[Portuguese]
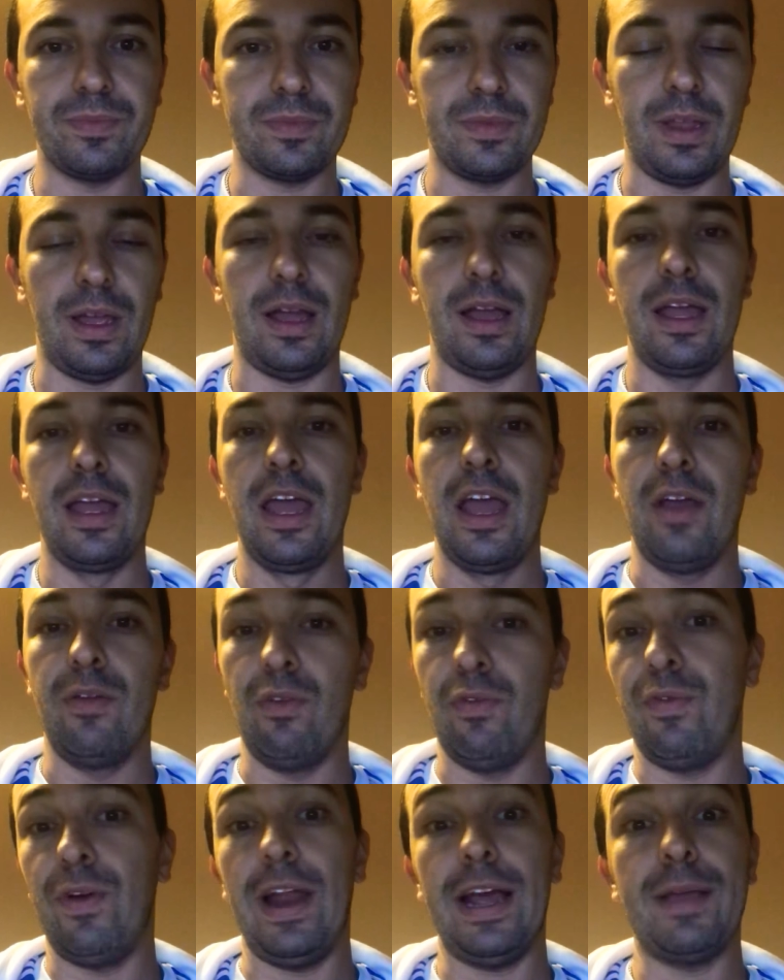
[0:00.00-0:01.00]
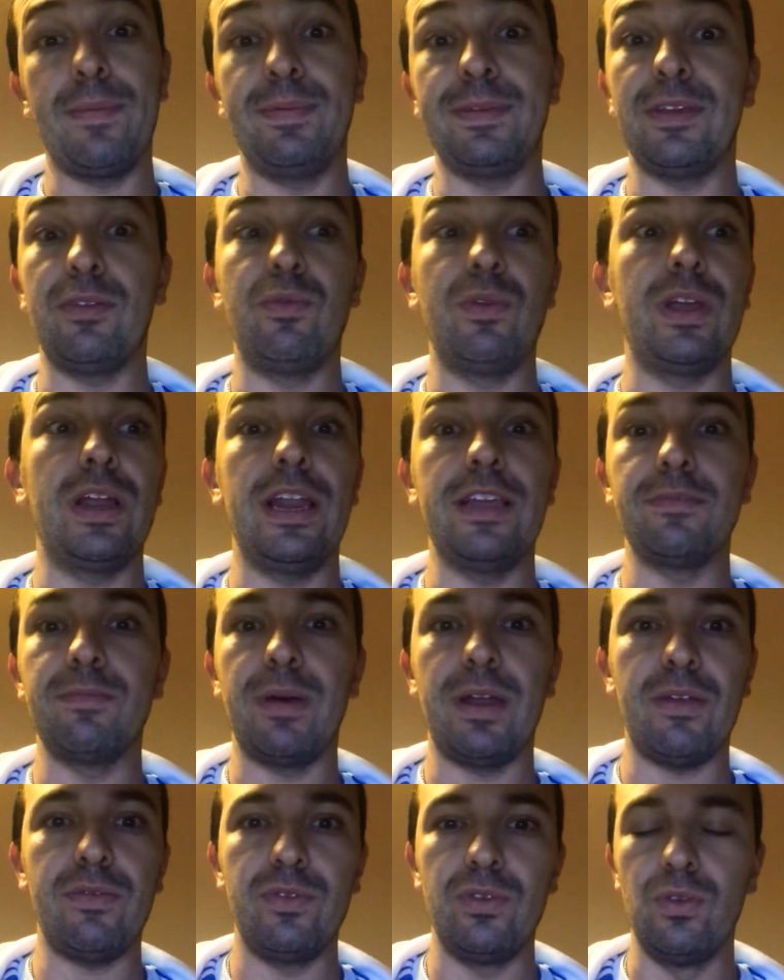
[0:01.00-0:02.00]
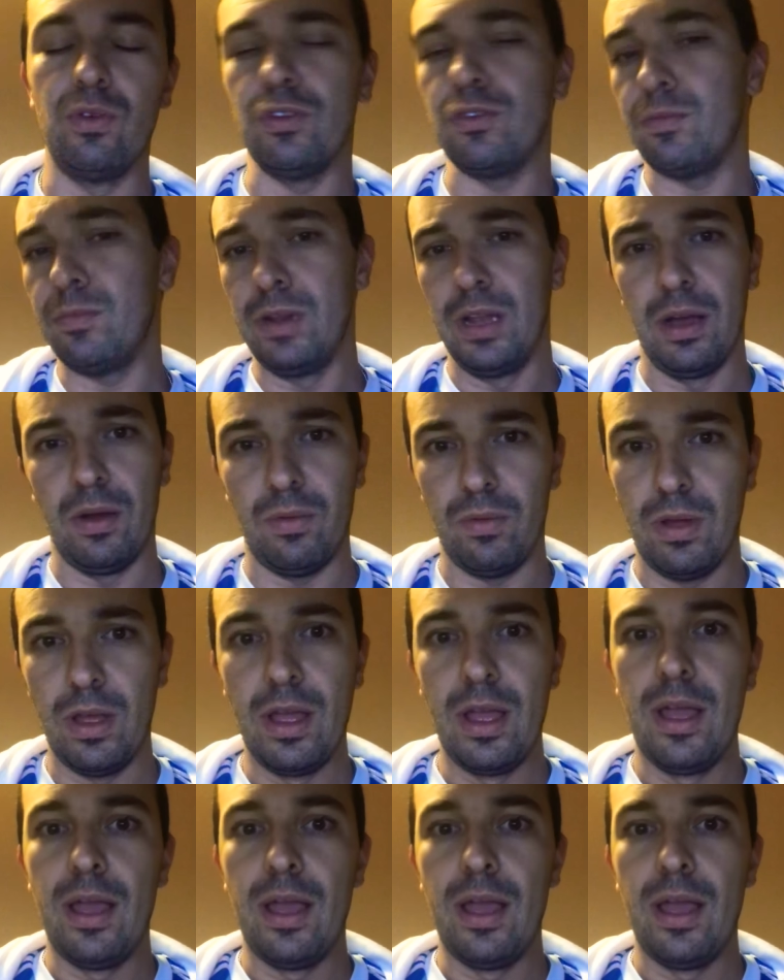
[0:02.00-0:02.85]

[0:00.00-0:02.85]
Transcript: tá? Vou falar que precisa de um inglês maravilhoso, não.